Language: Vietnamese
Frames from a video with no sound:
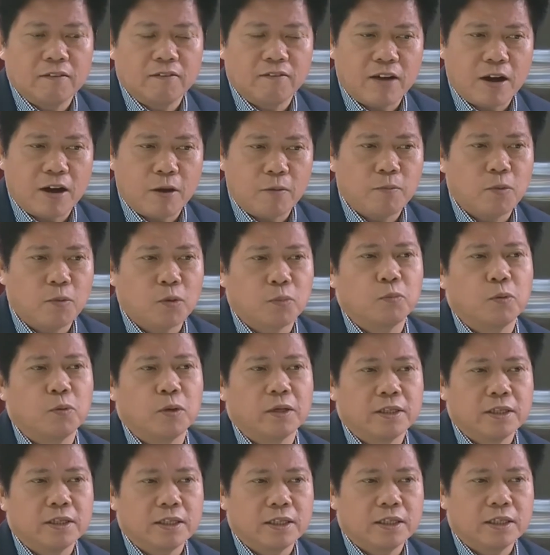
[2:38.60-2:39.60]
vào một
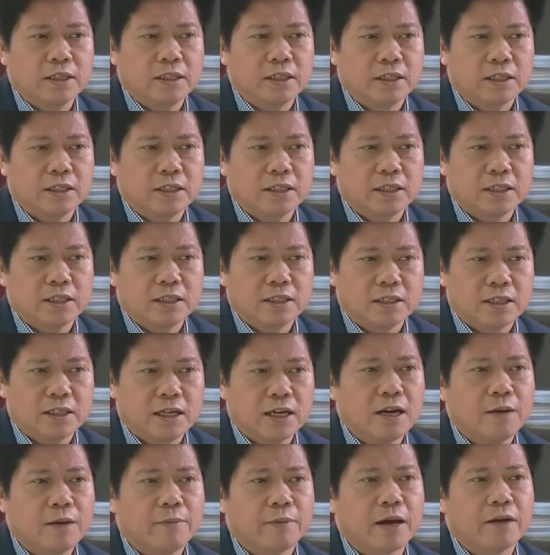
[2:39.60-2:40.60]
buổi thi
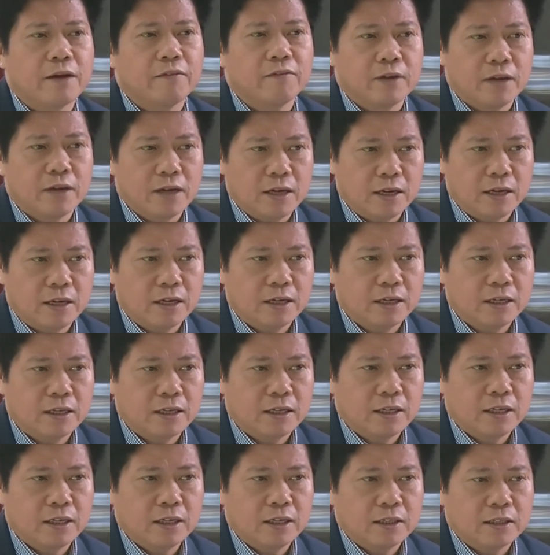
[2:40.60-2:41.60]
đấy là một cả vấn đề
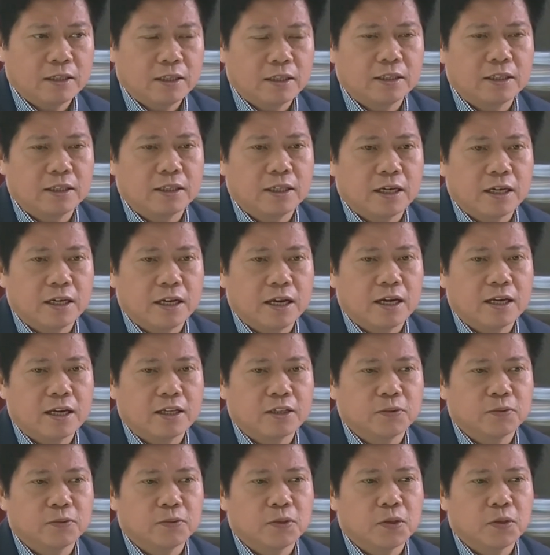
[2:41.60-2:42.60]
thế thì hiện nay là
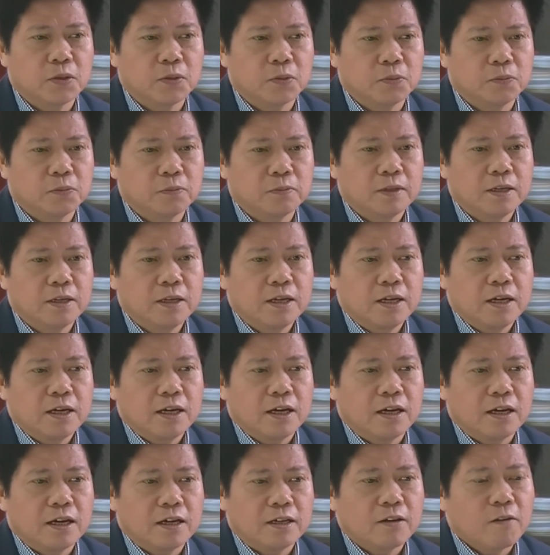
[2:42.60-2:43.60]
chúng tôi cũng
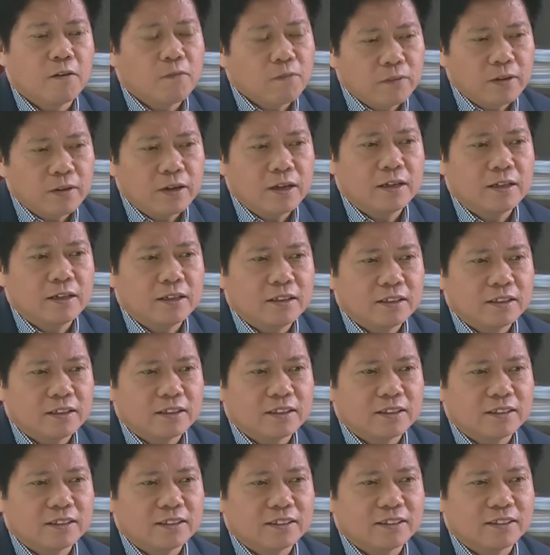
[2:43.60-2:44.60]
ờ, động viên
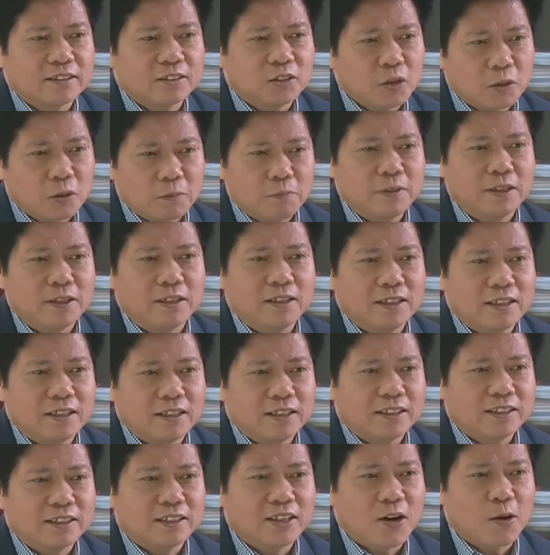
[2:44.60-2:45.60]
chuẩn bị
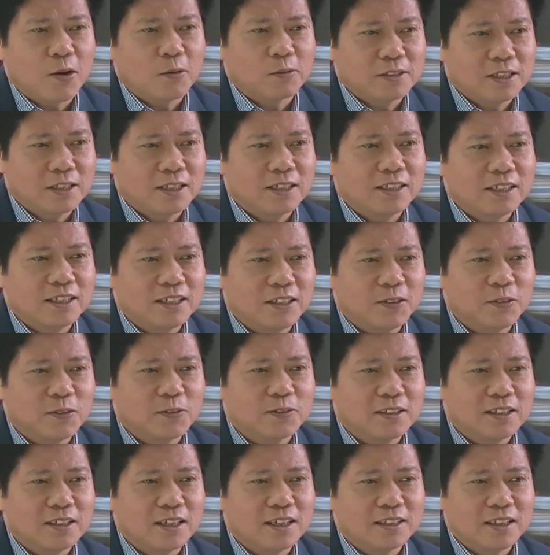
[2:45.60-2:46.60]
cho học sinh
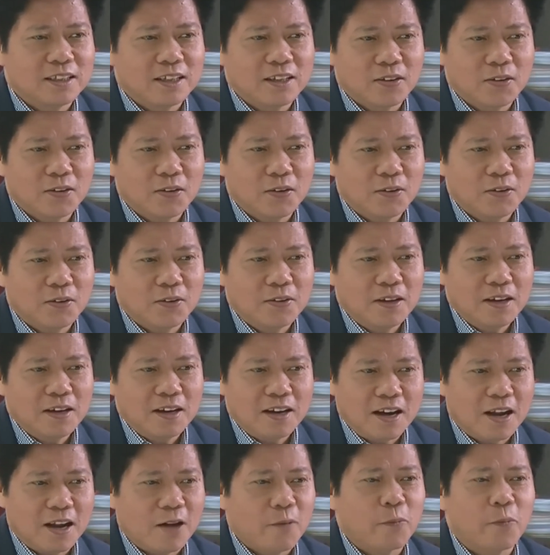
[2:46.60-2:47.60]
cũng như là thầy cô
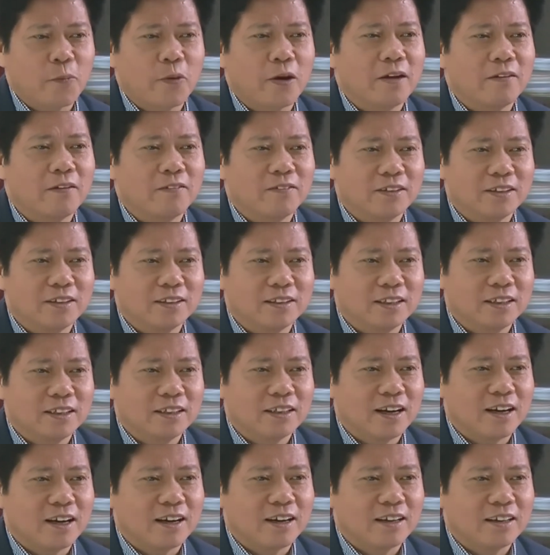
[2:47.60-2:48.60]
làm quen với
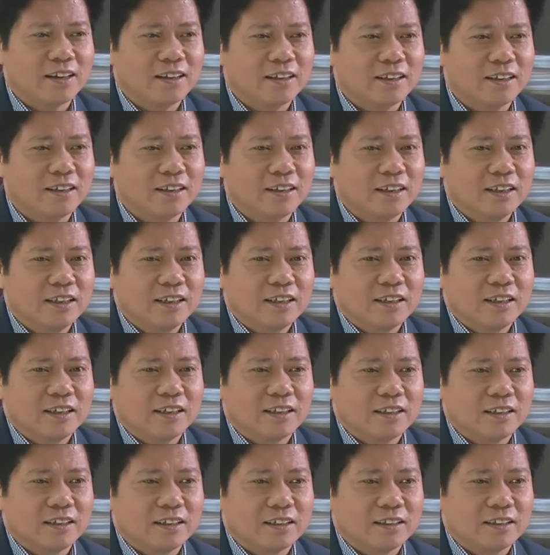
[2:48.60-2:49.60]
cái
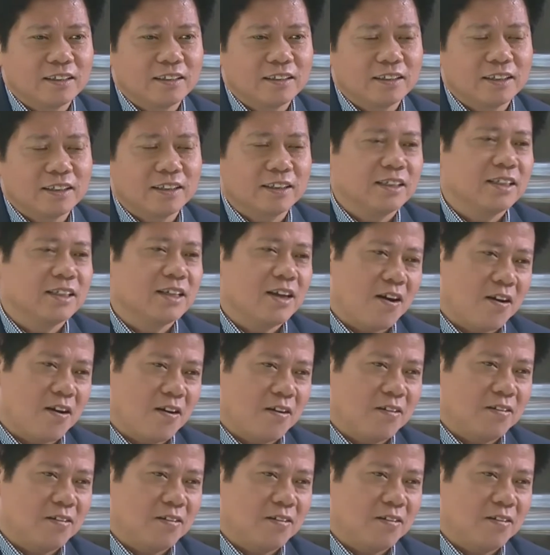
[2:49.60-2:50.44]
ừ, kỳ thi đó